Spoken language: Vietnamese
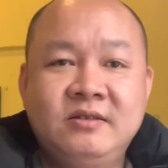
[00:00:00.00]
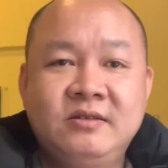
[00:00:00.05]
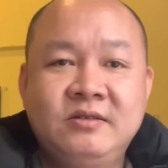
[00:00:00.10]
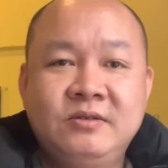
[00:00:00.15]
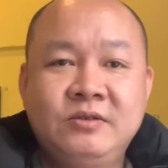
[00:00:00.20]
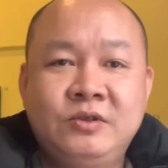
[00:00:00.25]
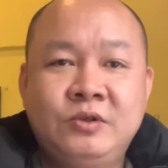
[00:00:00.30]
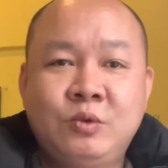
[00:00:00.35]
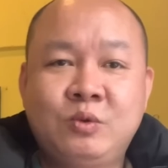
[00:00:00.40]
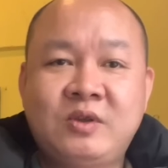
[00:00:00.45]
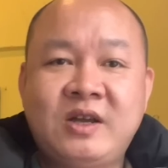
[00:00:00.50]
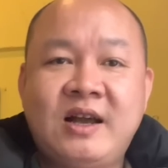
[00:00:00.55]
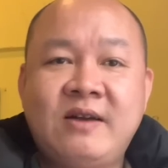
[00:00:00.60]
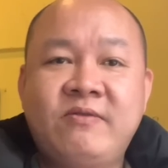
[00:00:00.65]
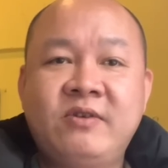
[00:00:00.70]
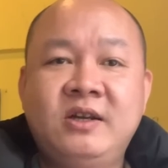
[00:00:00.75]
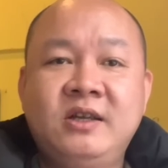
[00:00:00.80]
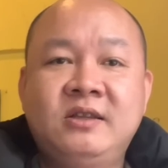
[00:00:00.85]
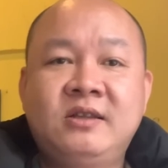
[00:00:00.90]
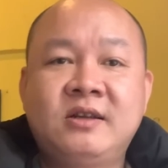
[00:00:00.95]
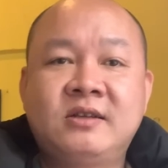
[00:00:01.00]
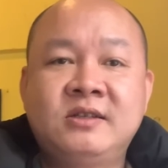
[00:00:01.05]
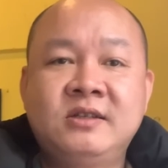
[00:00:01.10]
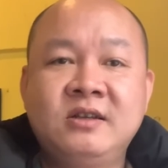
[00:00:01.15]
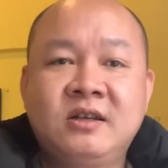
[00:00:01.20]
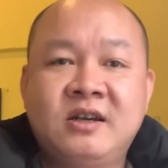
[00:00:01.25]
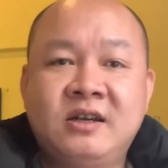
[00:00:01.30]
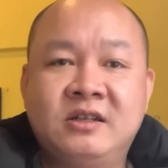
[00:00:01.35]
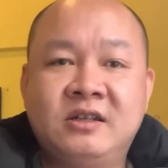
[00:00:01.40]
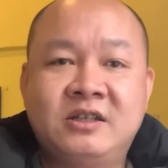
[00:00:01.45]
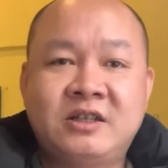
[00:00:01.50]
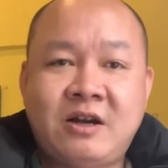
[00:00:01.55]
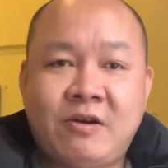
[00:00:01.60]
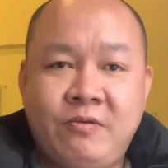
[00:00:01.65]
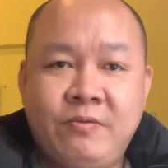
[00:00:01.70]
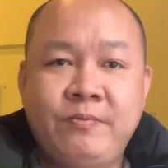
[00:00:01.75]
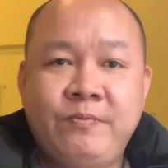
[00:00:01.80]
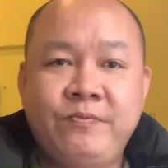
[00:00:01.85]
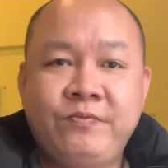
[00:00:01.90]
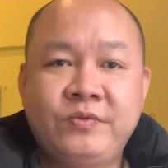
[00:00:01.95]
chúng ta phải nên thật sự cẩn trọng
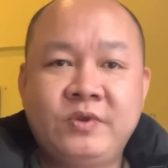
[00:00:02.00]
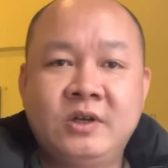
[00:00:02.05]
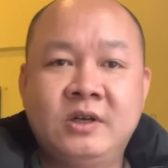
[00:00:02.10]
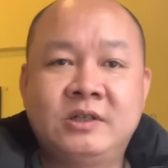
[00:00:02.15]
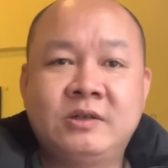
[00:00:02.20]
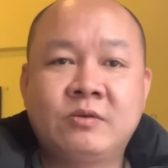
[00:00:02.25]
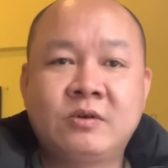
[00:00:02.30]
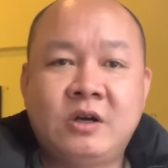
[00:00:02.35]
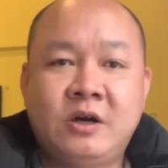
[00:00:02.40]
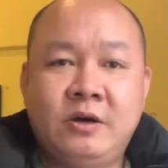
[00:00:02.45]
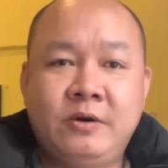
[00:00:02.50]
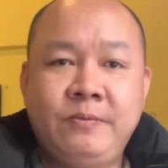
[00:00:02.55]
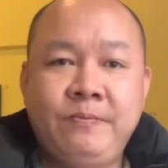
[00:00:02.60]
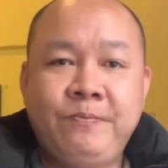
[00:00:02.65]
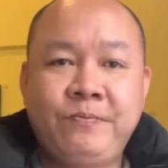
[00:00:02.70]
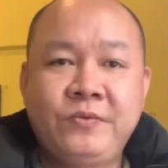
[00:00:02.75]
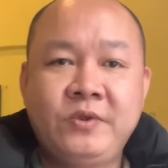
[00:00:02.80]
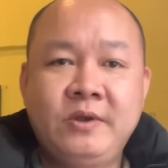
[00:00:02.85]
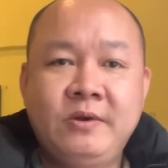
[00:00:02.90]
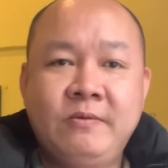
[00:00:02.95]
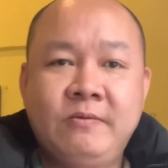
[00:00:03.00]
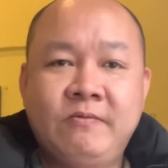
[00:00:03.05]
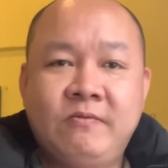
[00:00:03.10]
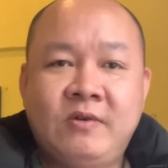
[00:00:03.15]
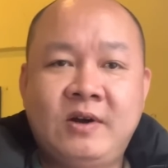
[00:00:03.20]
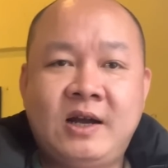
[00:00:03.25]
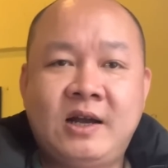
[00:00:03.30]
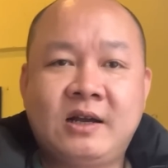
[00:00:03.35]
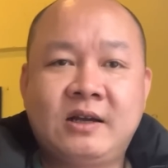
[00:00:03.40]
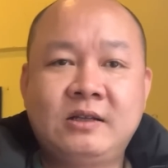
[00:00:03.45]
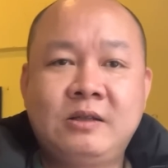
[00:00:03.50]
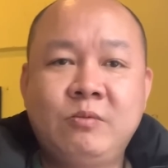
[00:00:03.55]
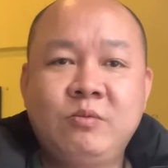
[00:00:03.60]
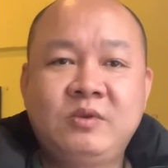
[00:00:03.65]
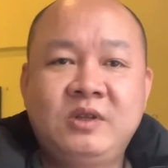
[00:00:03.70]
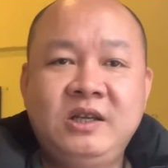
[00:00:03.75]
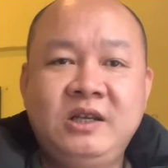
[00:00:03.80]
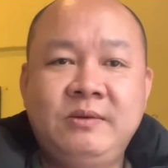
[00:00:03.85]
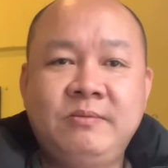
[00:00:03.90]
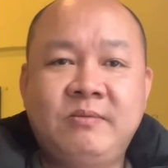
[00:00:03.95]
ở trong đó. Và cái thông
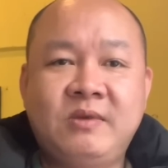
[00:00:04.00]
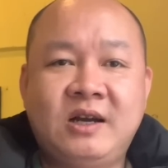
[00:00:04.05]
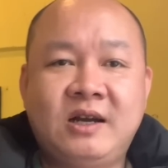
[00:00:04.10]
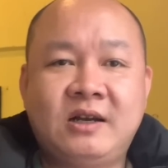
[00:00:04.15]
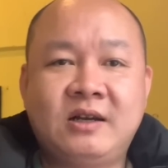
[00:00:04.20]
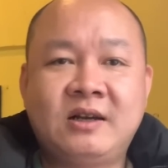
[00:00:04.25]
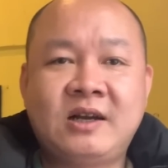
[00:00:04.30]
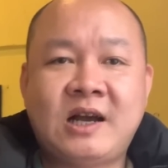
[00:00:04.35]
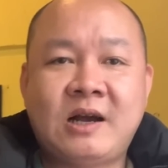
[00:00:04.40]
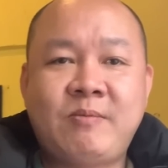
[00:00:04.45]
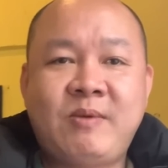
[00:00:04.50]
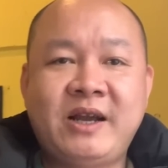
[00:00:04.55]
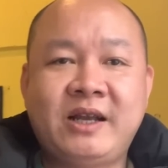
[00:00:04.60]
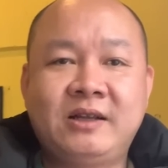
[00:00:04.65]
tin mà Khá Bảnh thì